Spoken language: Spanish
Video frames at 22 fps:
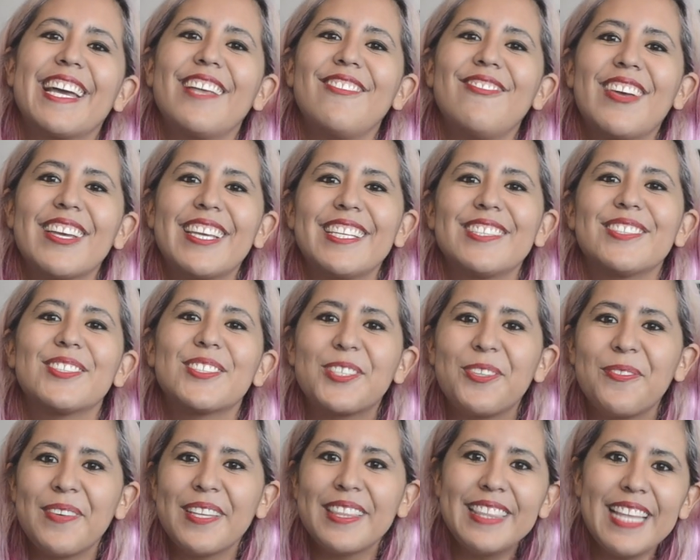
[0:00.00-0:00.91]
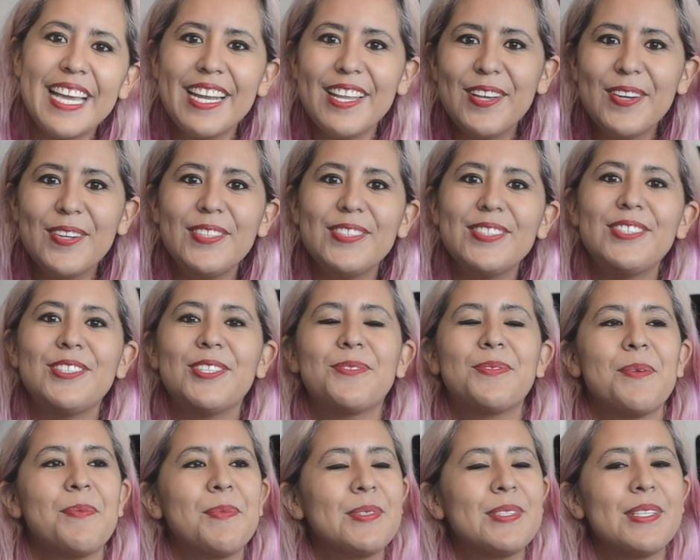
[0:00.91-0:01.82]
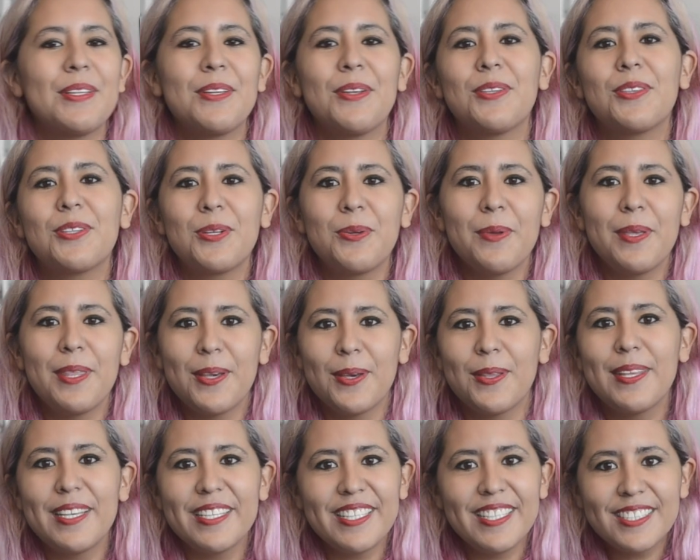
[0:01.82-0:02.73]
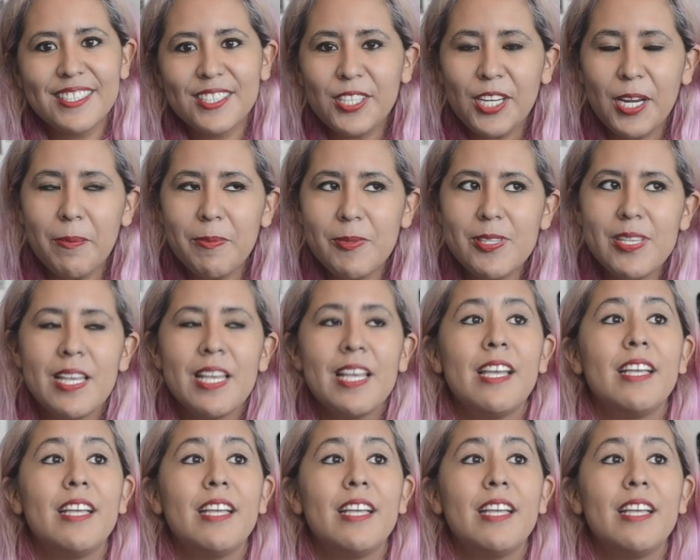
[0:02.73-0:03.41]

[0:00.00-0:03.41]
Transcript: Déjenme aquí sus comentarios. Nos vemos en otro video de Script.